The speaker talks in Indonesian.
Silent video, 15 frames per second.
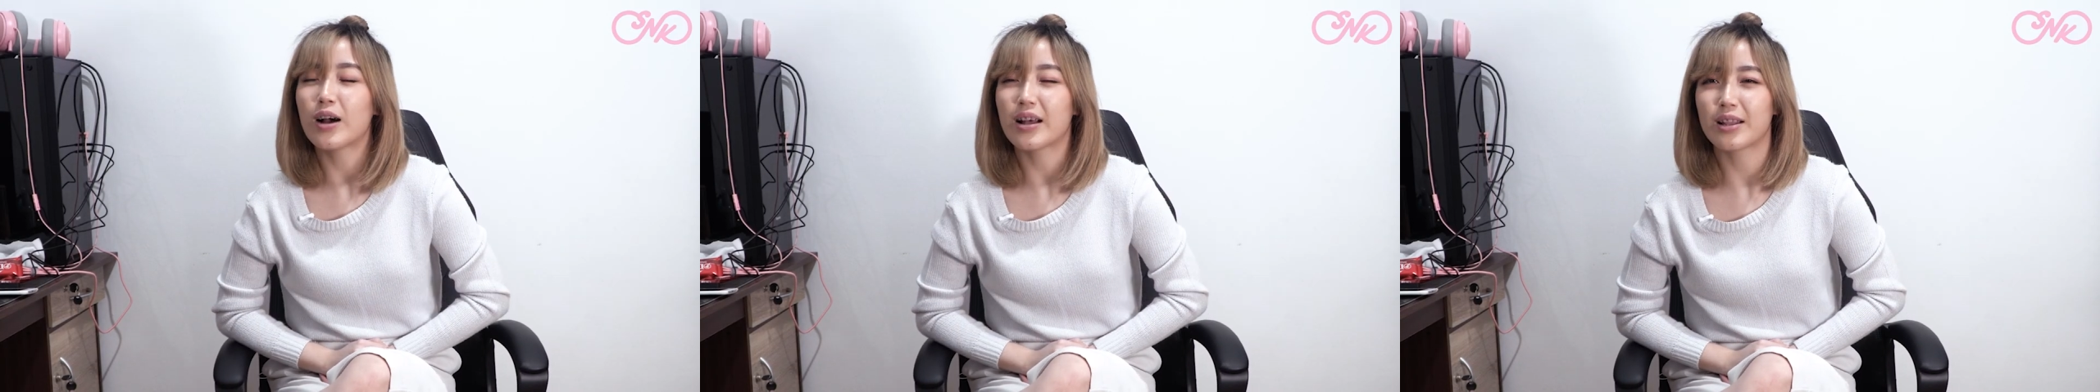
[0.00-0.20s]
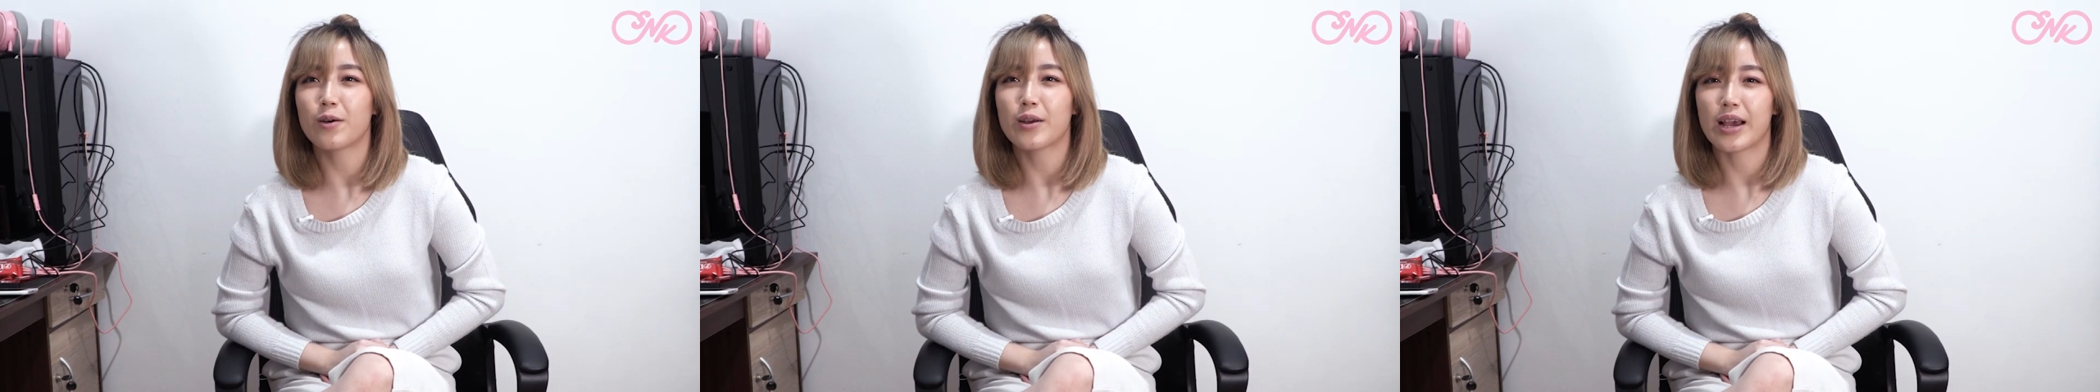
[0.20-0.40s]

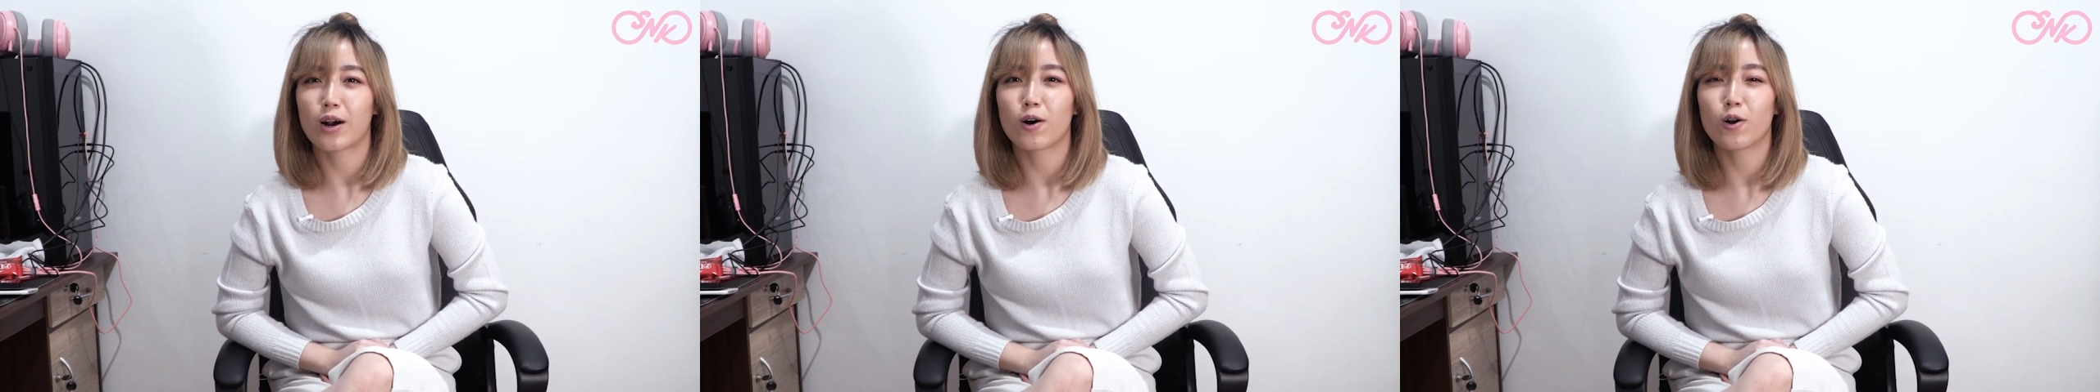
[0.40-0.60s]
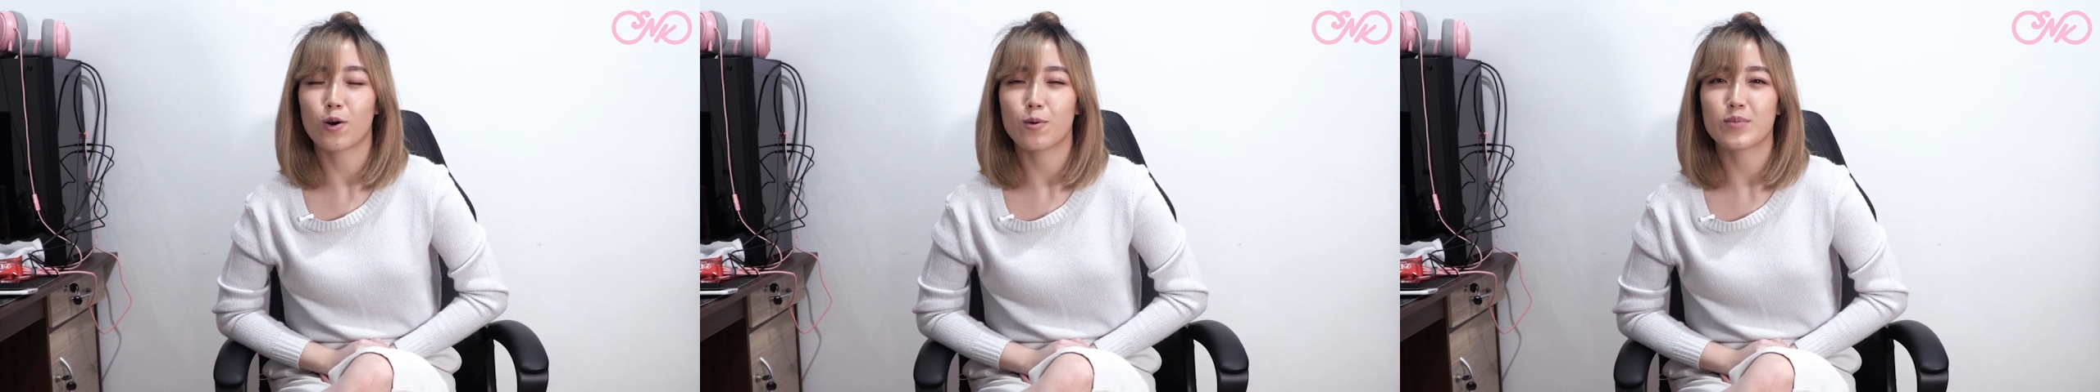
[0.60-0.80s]
nggak tahu ya
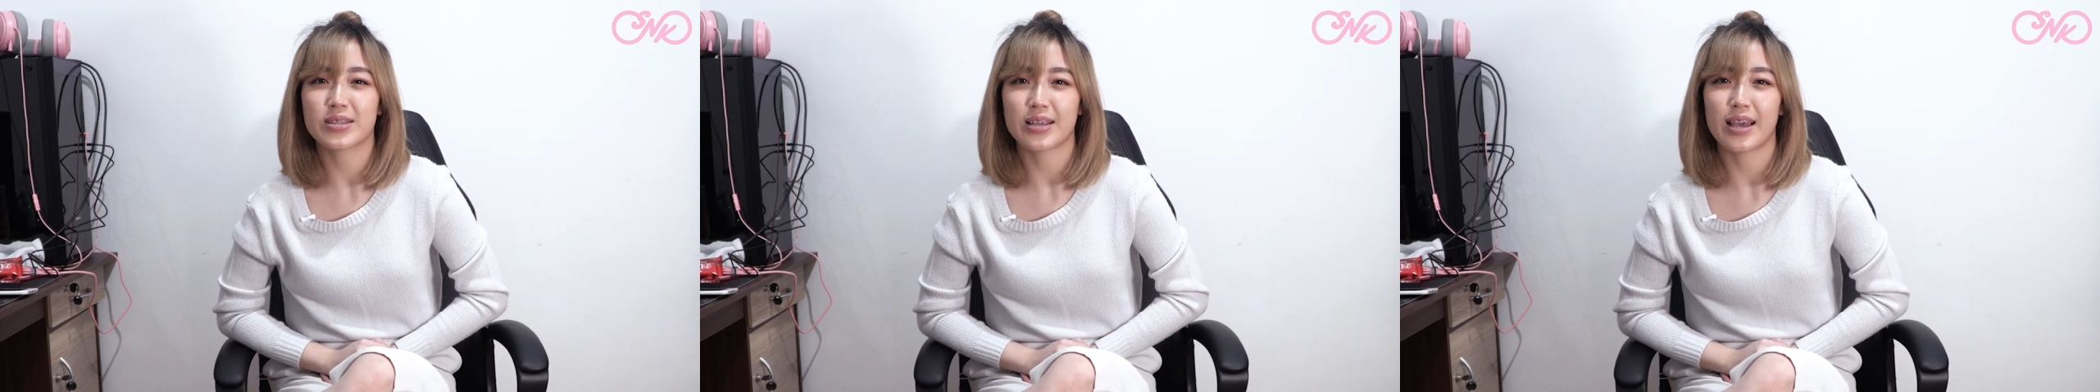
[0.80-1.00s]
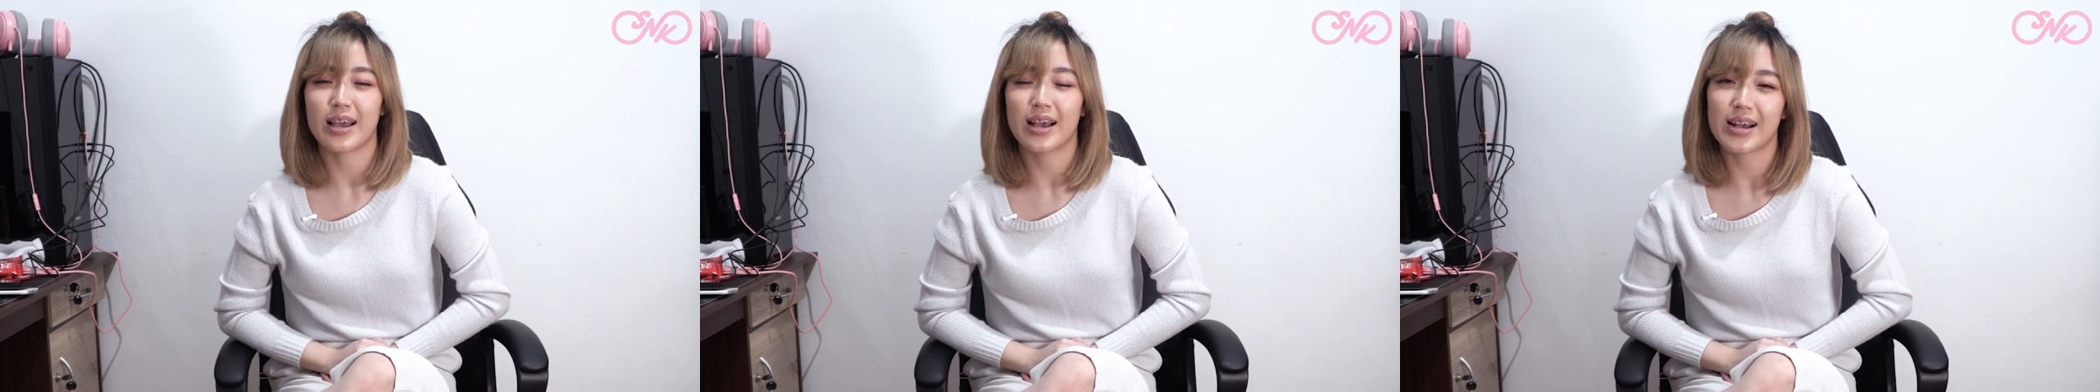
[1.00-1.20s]
kalau
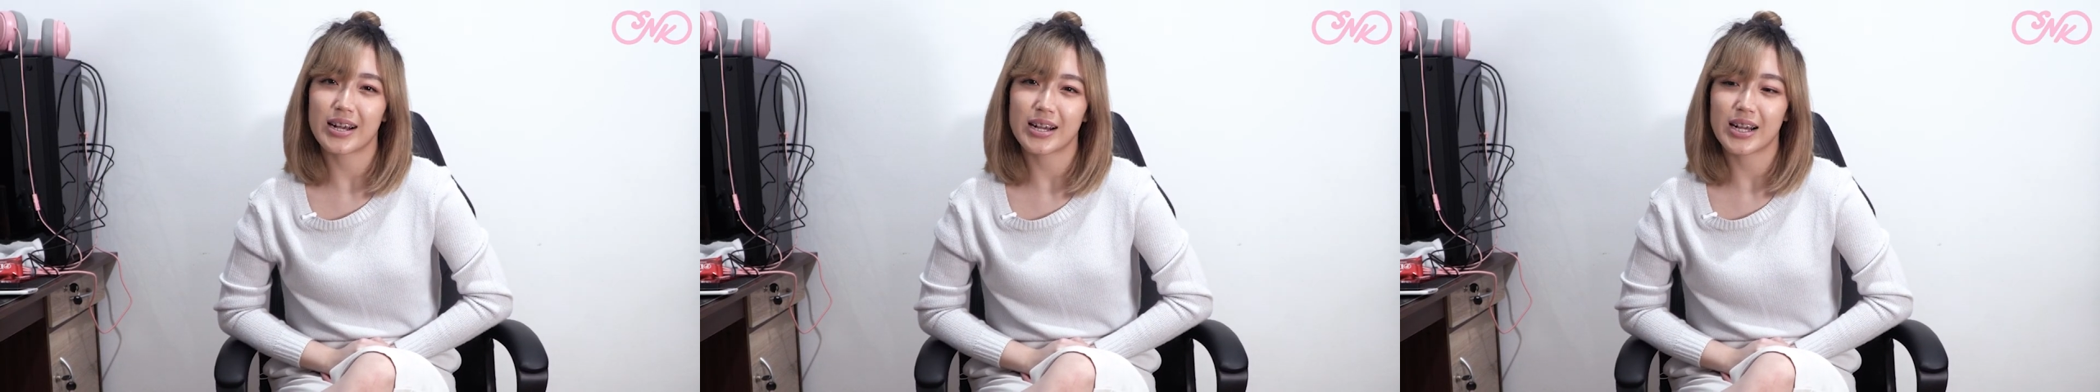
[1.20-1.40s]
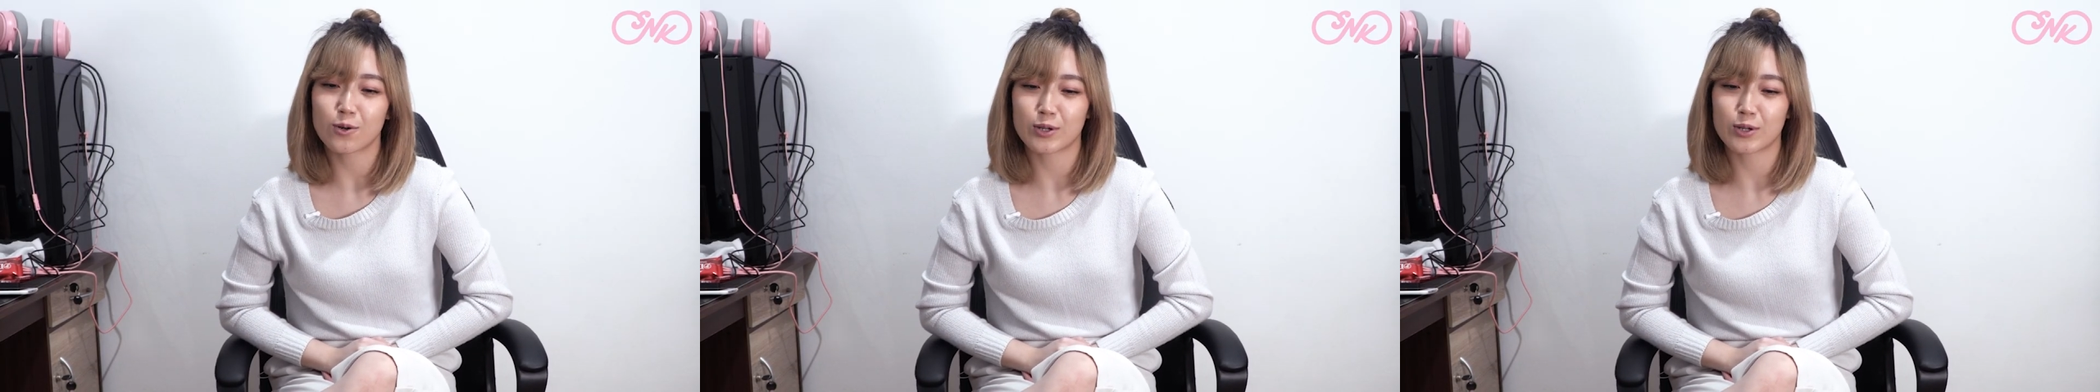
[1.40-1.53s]
misalnya